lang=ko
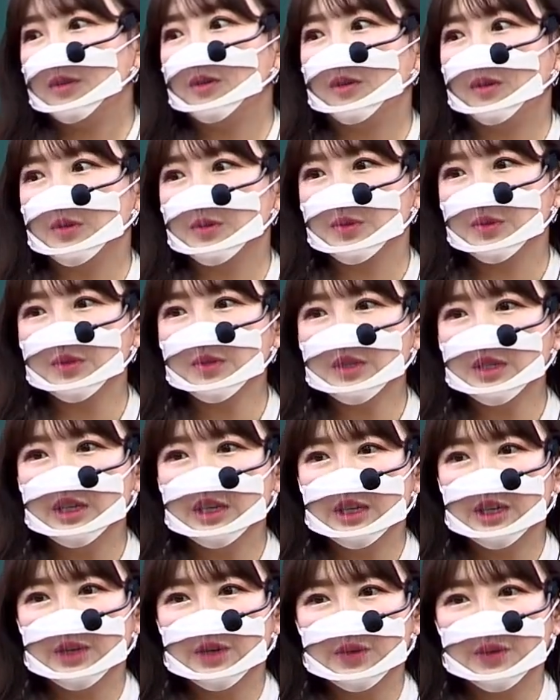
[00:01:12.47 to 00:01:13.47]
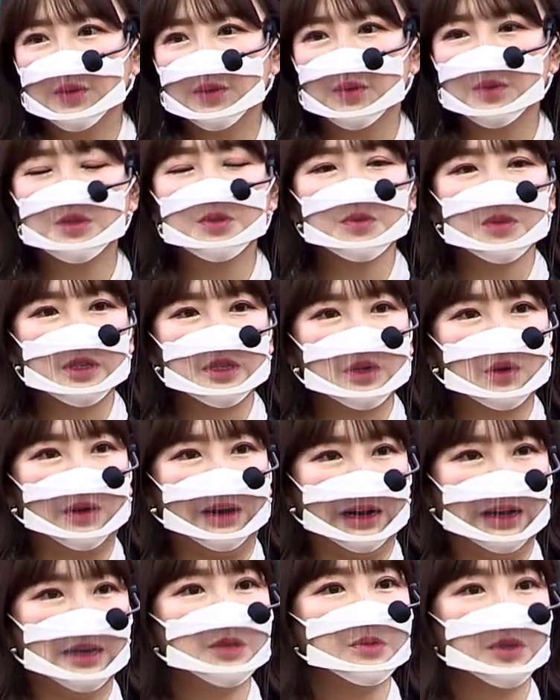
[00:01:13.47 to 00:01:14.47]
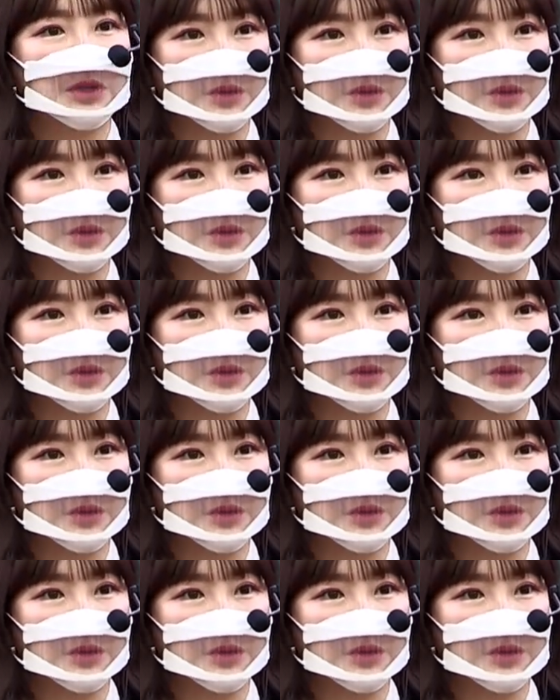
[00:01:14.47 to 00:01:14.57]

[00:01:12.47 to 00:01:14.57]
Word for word: 그래가지고 어, 그 친구가 이제 과외도